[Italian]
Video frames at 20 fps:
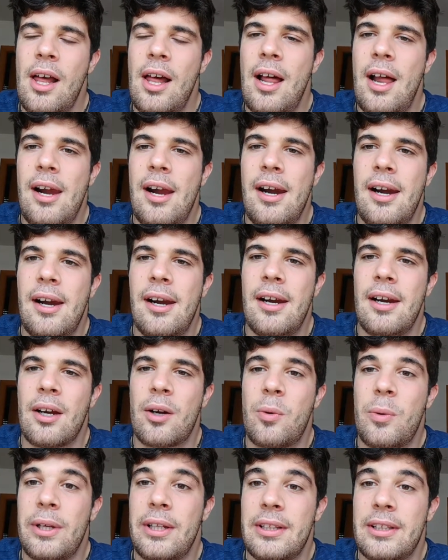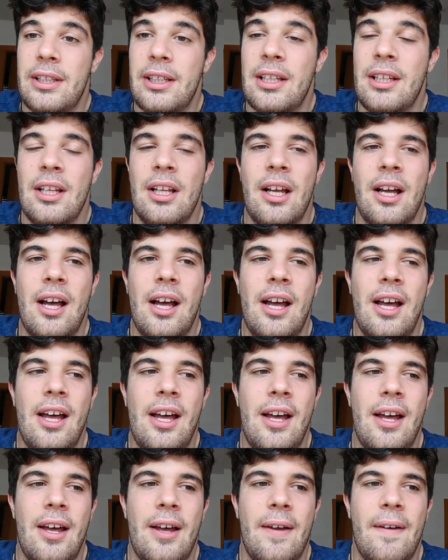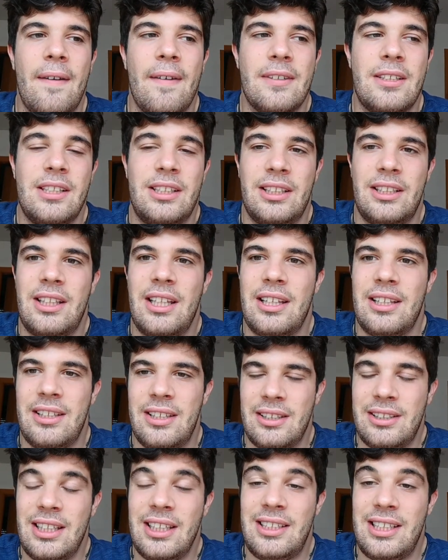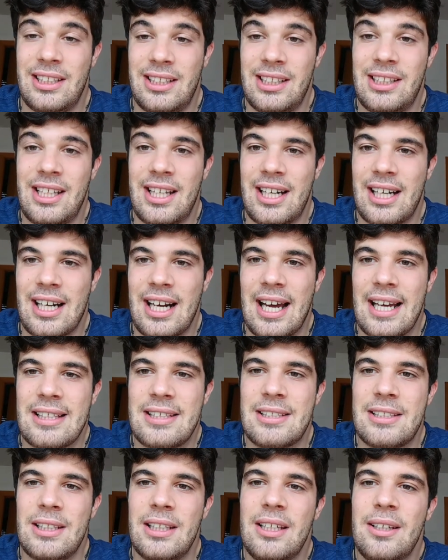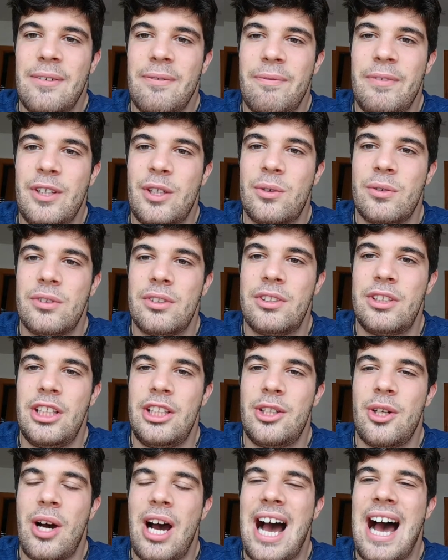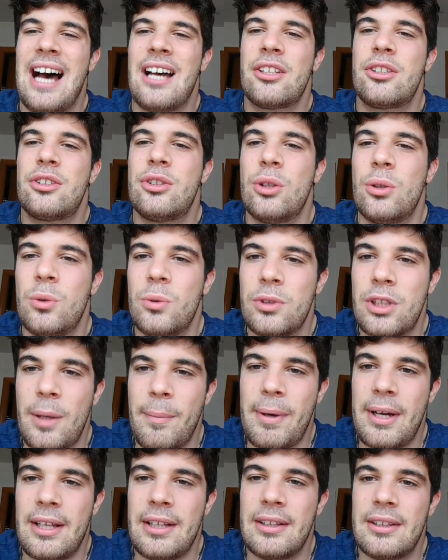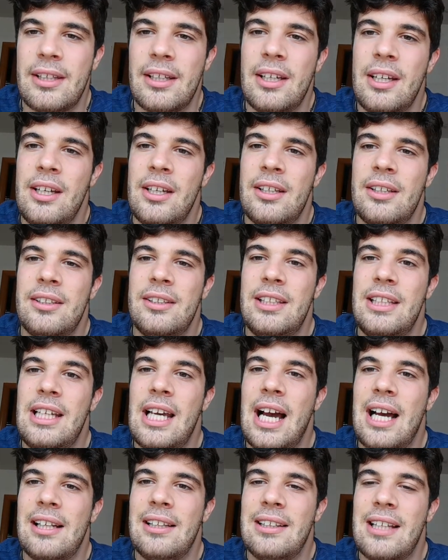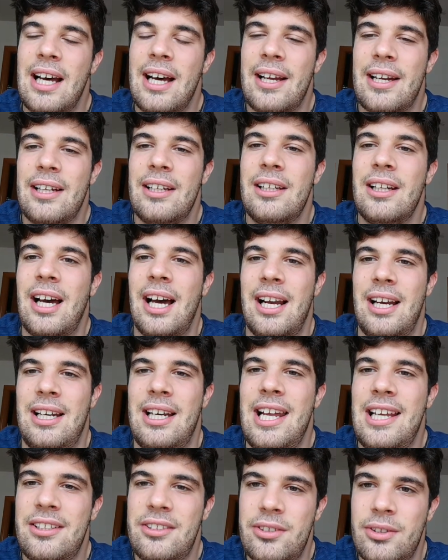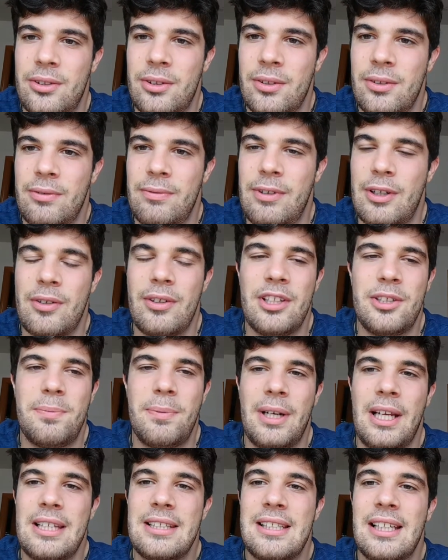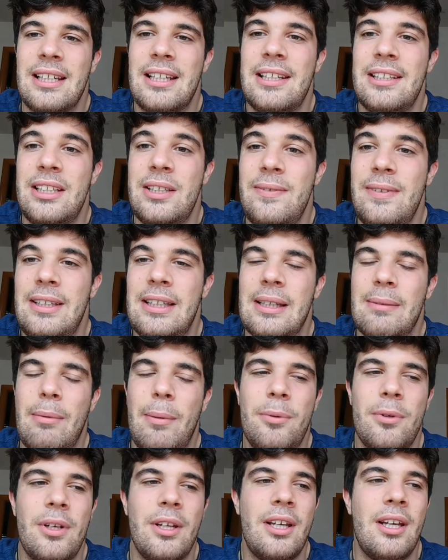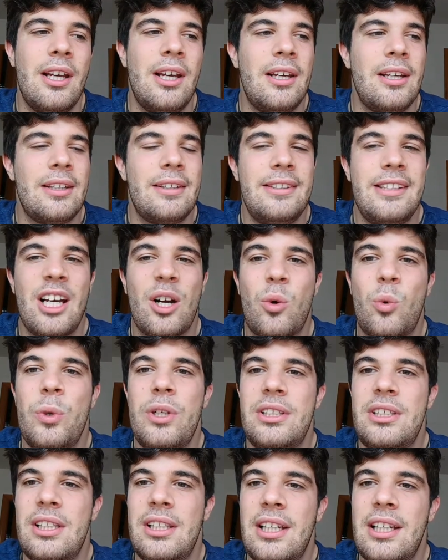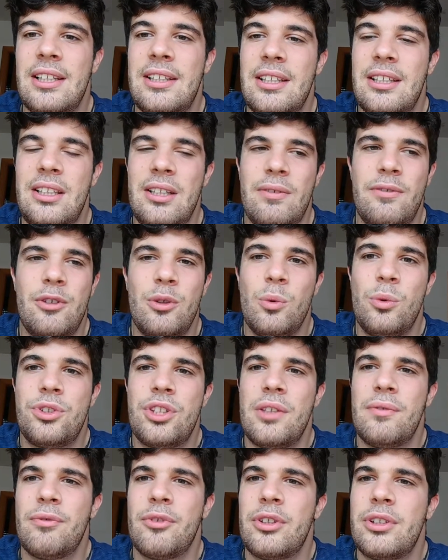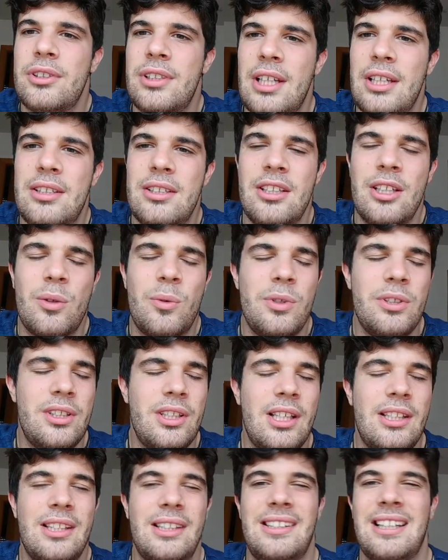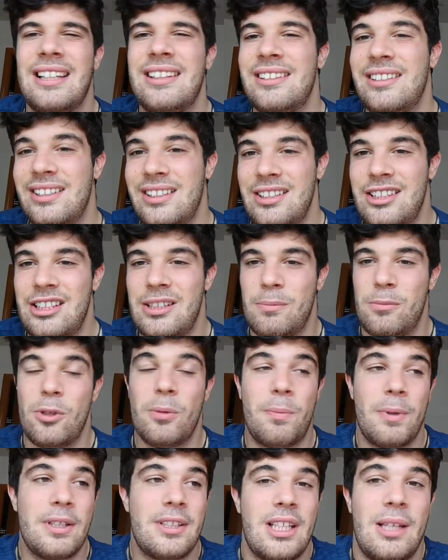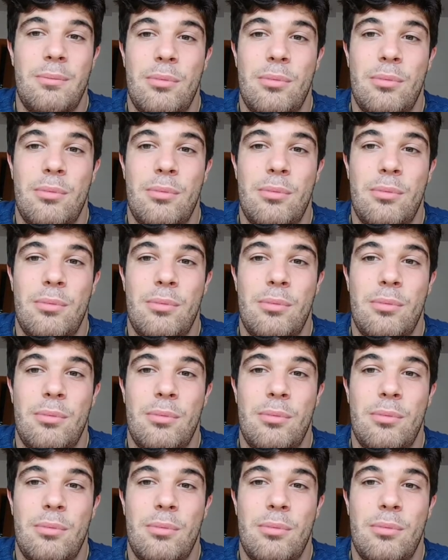Eh, quindi, eh, se, siete, se siete dei ragazzi, vi consiglio assolutamente di andare all'estero, fare un'esperienza anche di vita, proprio ne, ne, acquisirete di fiducia in voi stessi, ne acquisirete tantissimo. Io, per esempio,